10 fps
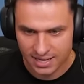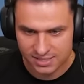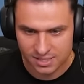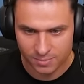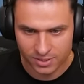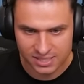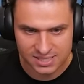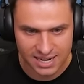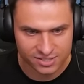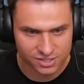A co mogę
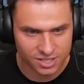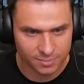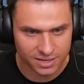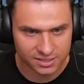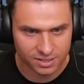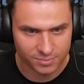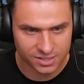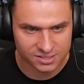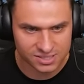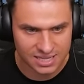stracić? Dobra, to
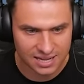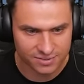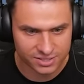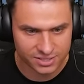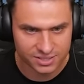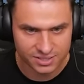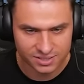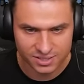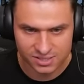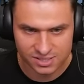mogę zostawić.
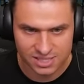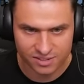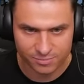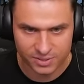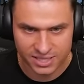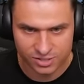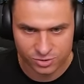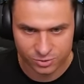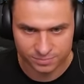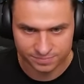To zostawmy
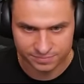też tu.